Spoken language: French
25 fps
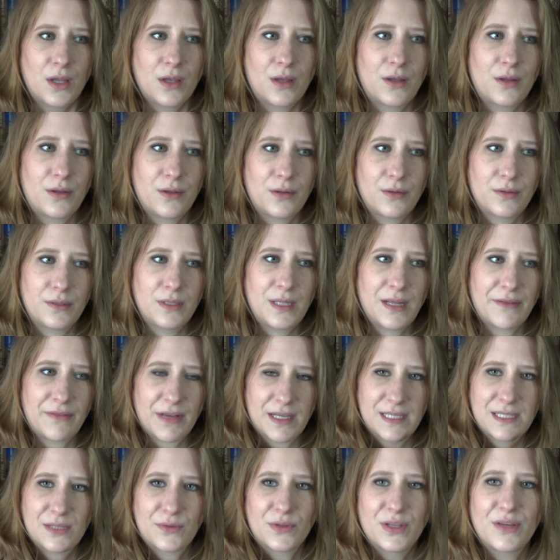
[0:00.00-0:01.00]
euh, de la
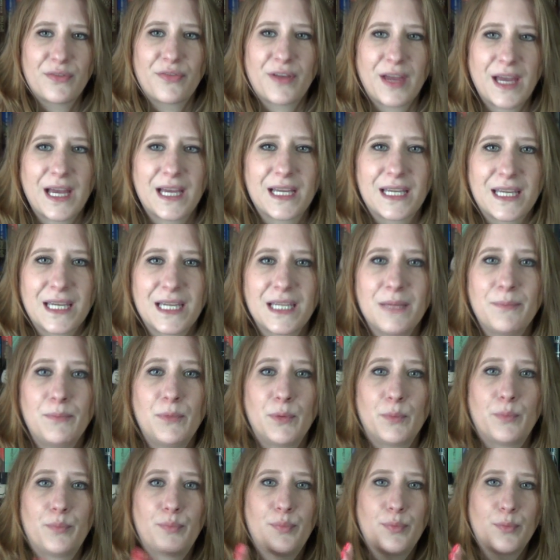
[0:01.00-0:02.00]
version des frères Grimm